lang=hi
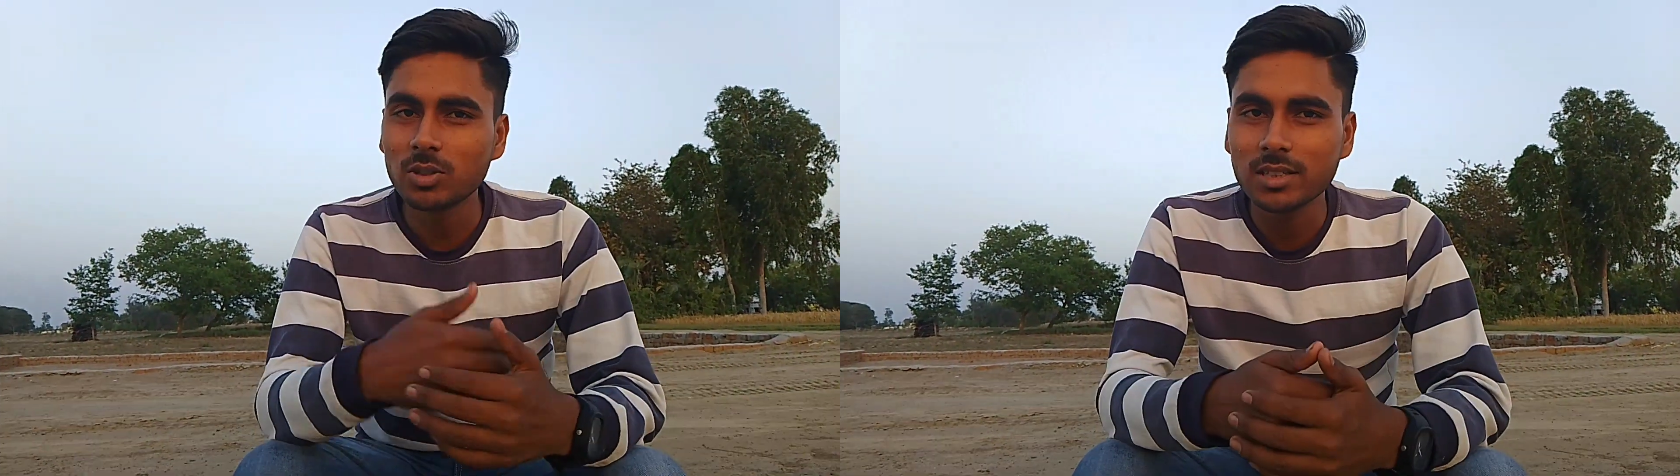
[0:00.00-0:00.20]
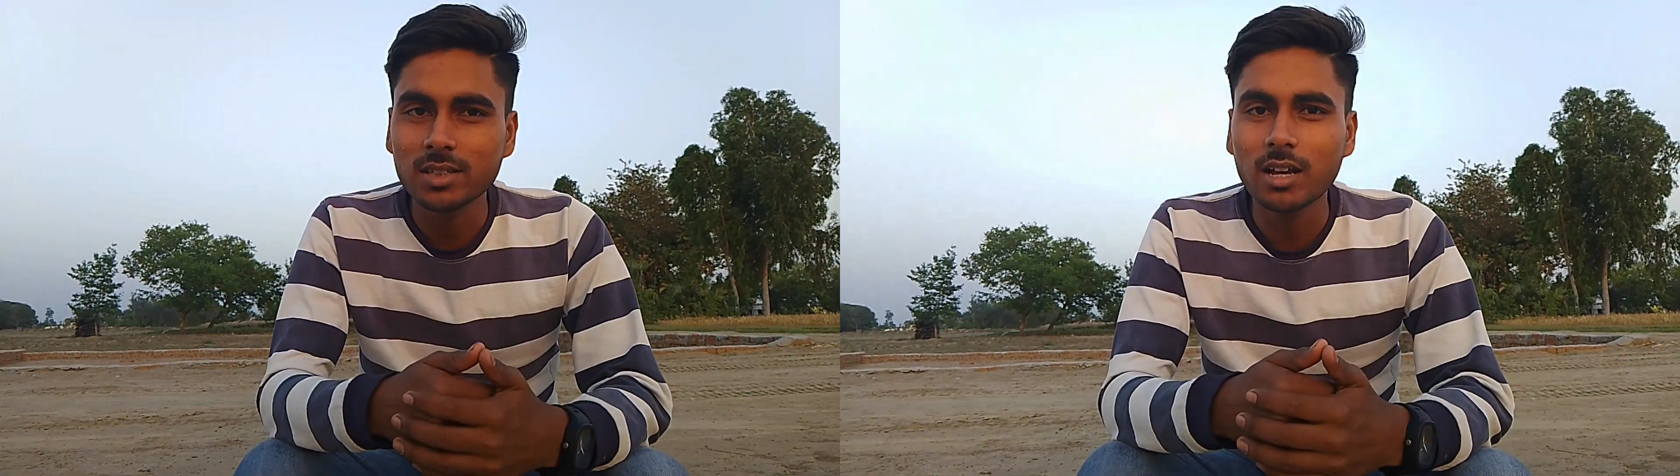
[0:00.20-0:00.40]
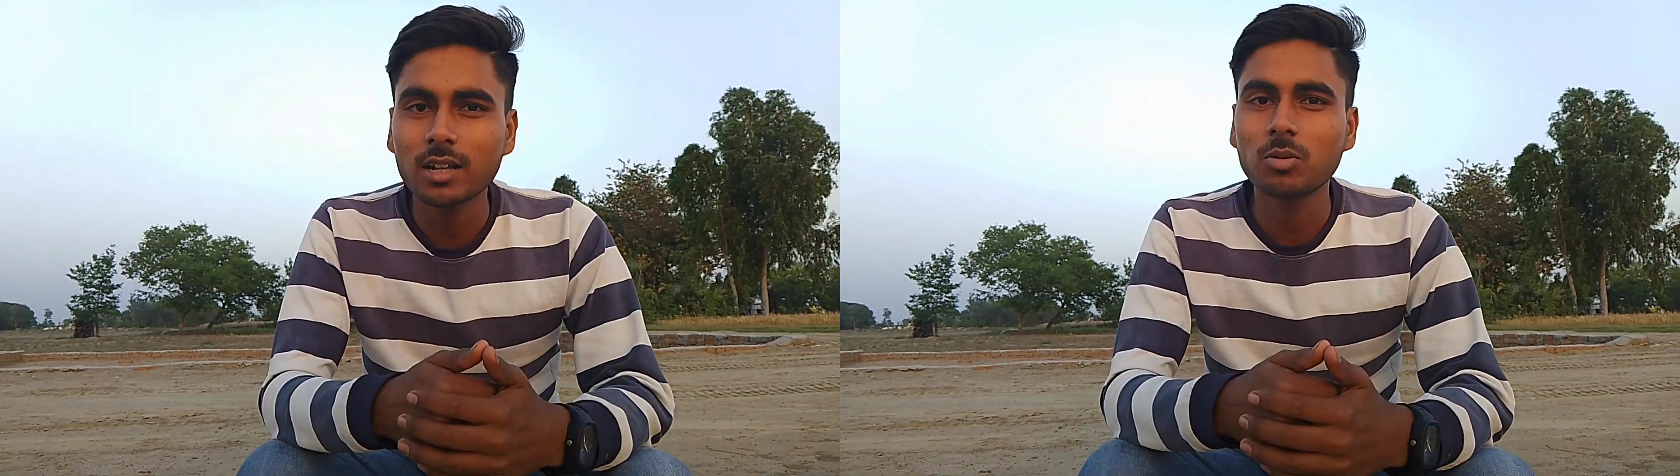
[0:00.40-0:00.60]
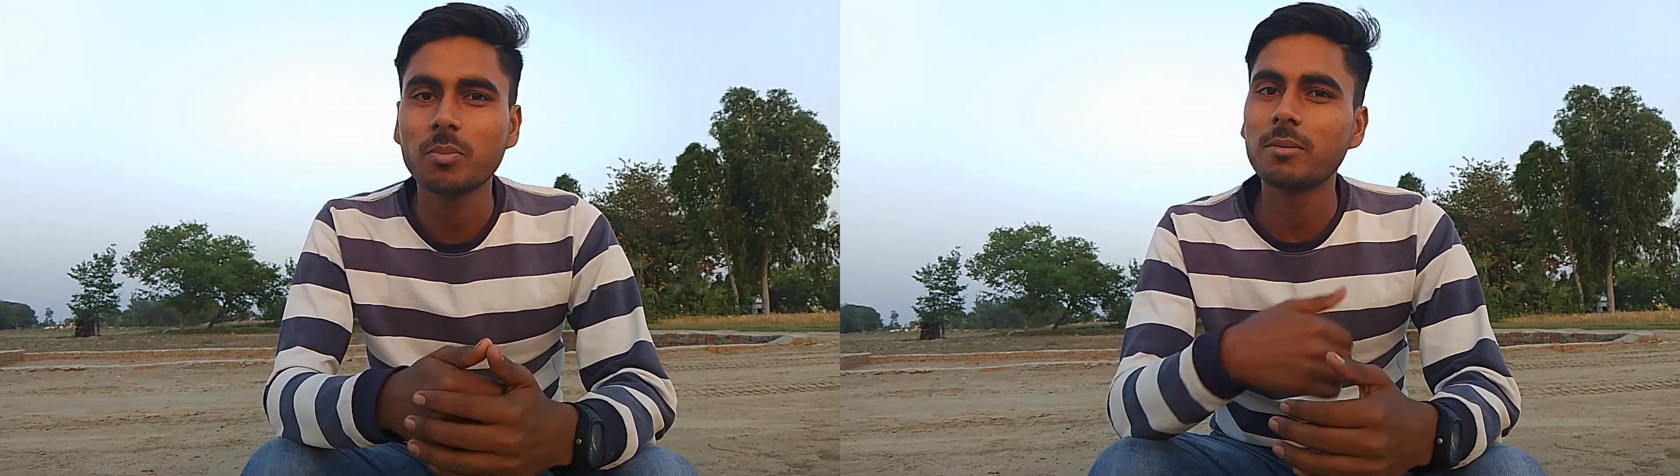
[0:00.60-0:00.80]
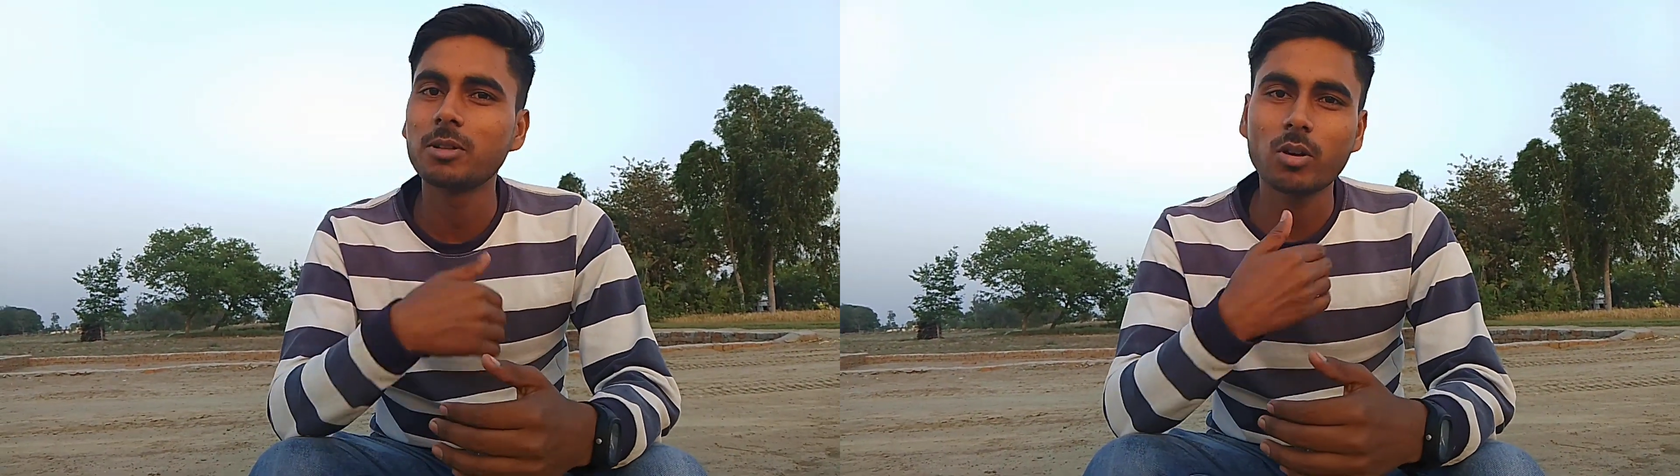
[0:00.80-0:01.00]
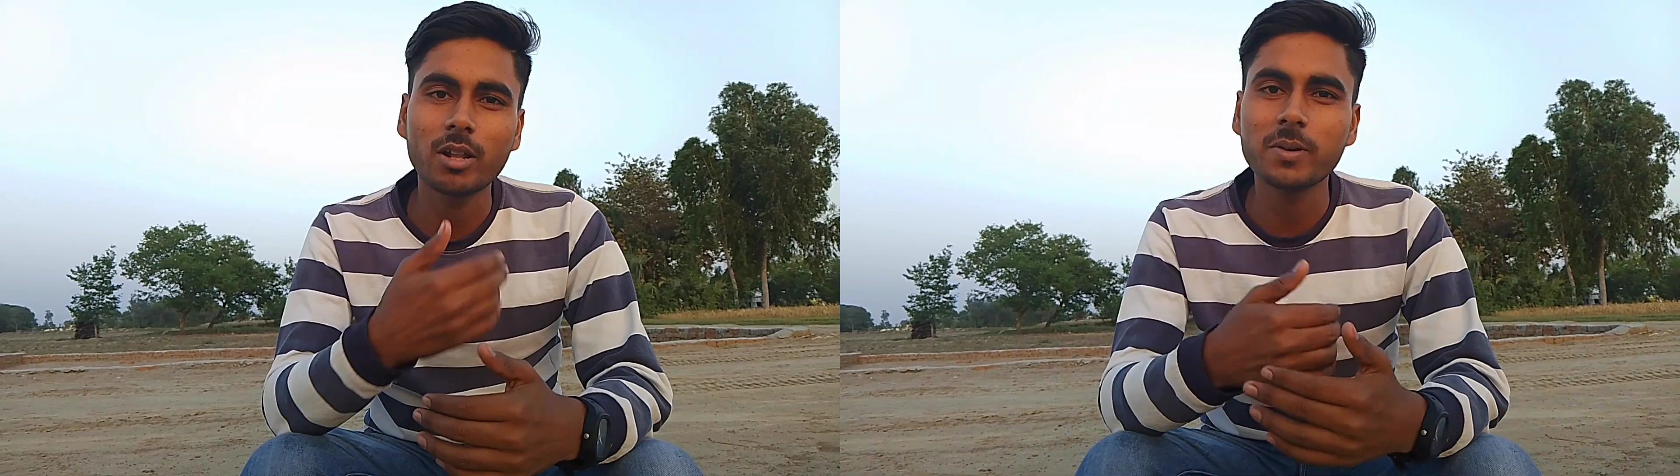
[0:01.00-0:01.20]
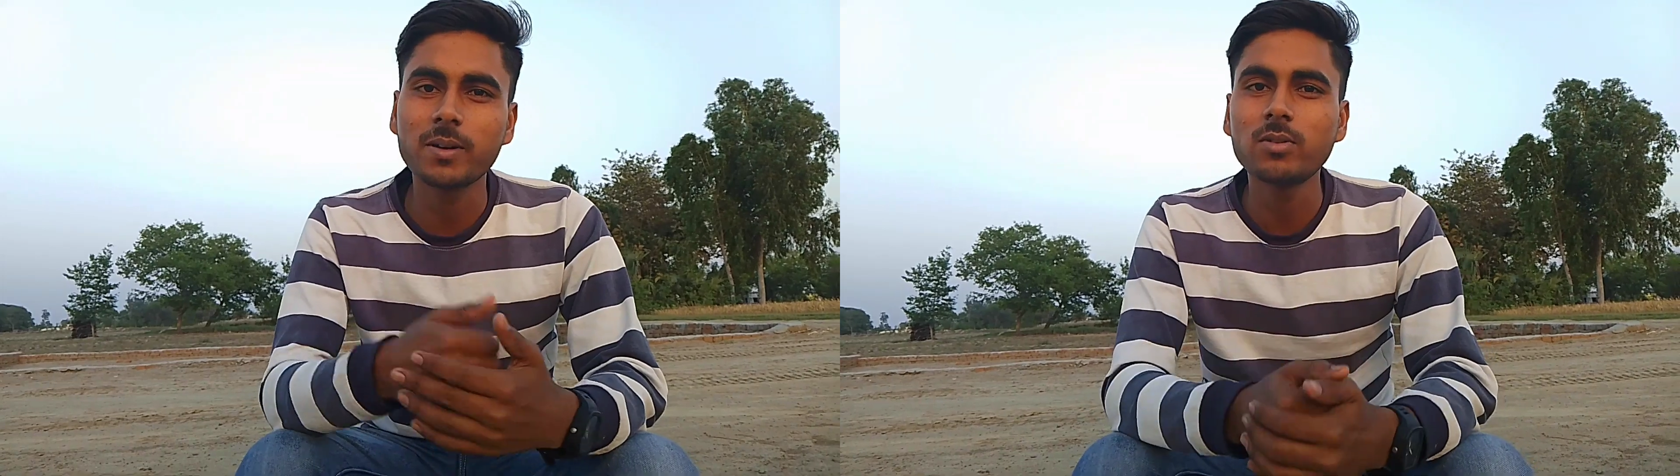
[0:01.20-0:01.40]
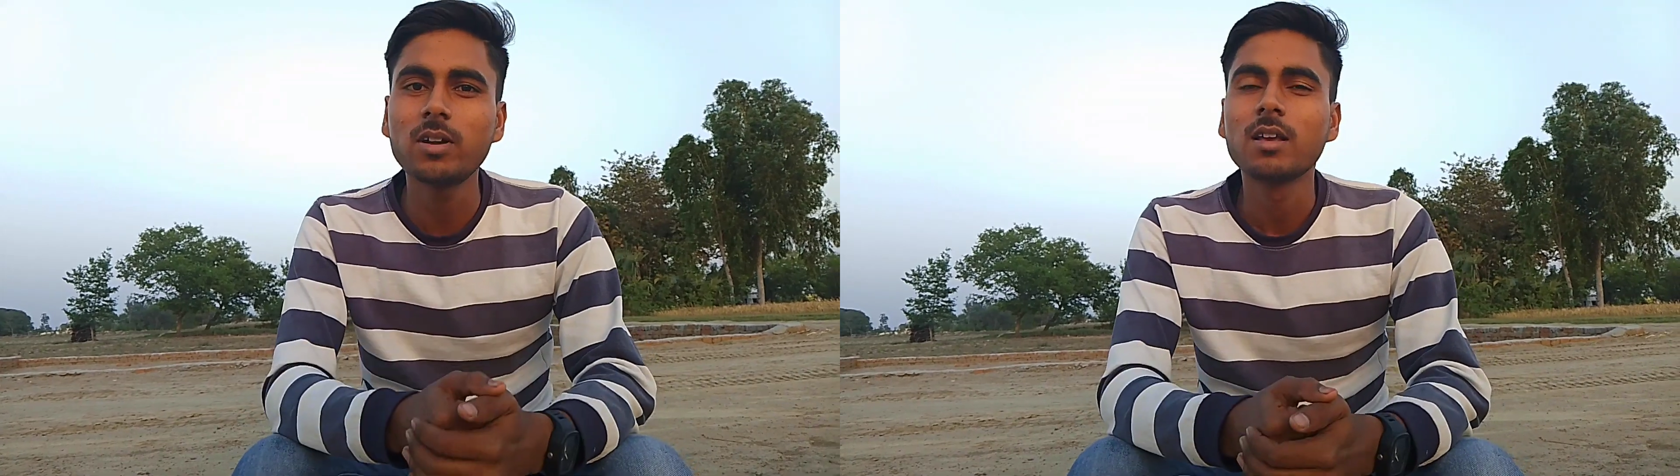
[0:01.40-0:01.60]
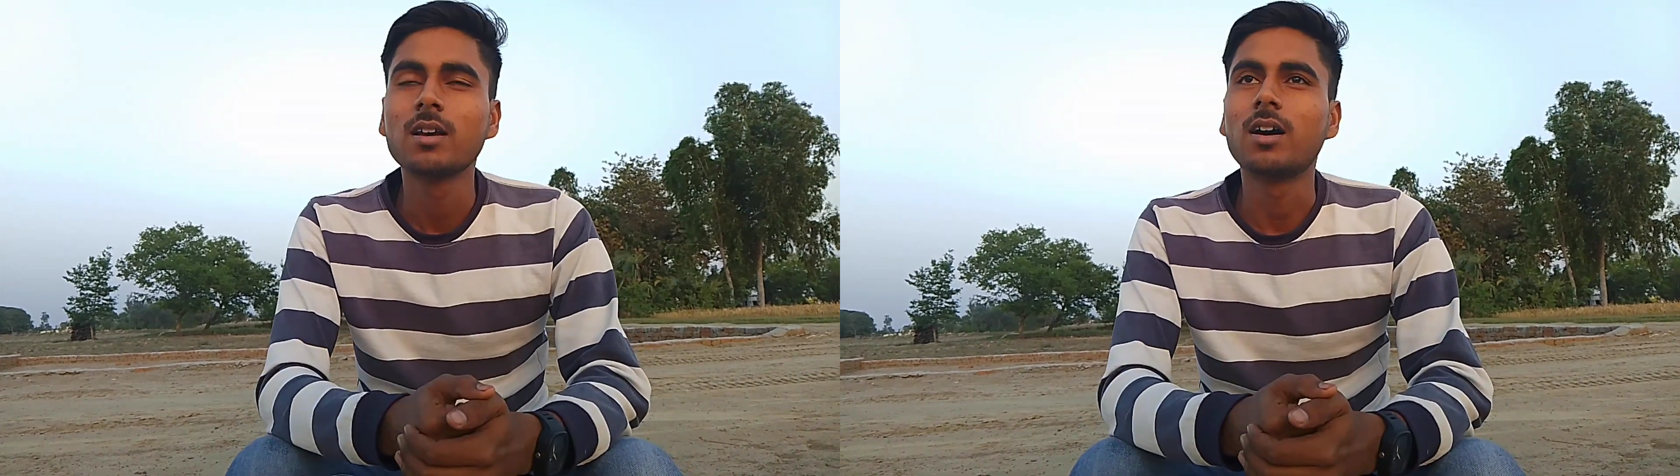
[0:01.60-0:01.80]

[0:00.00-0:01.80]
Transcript: मेरे एजुकेशन का तो मैं अभी ट्वेल्थ में हूँ